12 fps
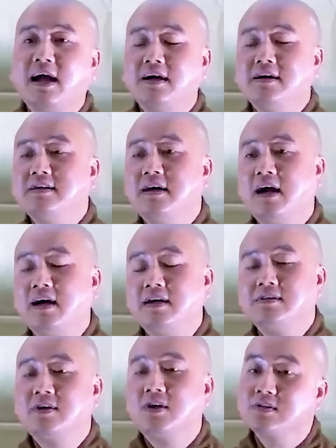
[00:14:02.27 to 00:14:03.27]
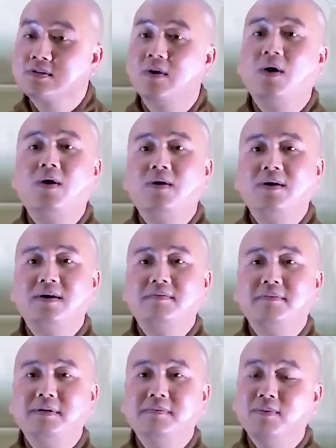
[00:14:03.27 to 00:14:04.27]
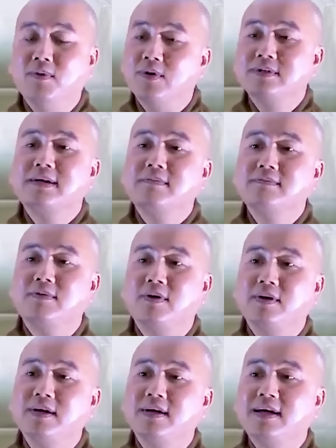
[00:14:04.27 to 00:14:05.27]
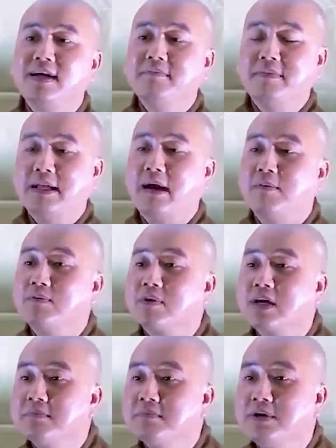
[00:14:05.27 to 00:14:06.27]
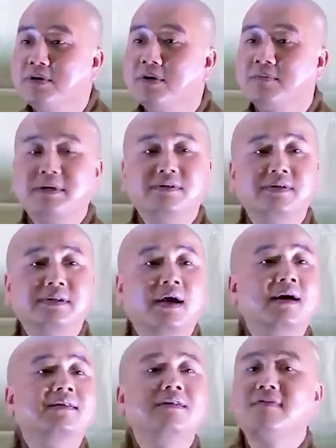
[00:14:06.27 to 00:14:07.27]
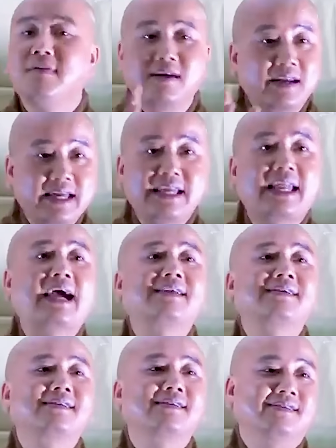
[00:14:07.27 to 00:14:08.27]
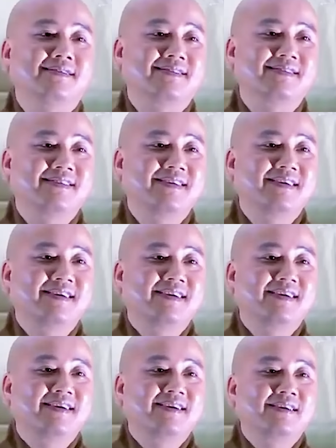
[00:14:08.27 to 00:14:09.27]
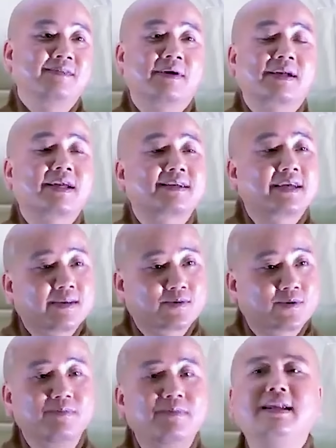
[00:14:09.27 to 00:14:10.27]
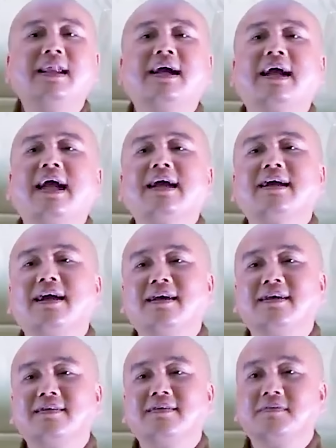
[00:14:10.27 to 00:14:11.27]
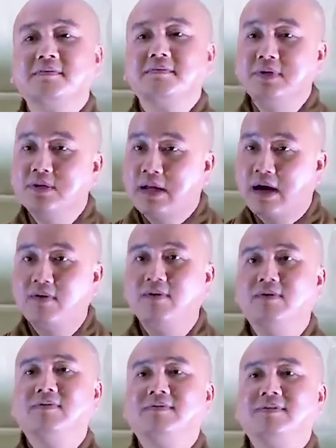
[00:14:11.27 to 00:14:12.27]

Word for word: ở Costco mình mua xong rồi mình không có cái bill, mình return nó vẫn lấy lại như thường. Nhưng mà cái cách của mình là khác. Bill đâu?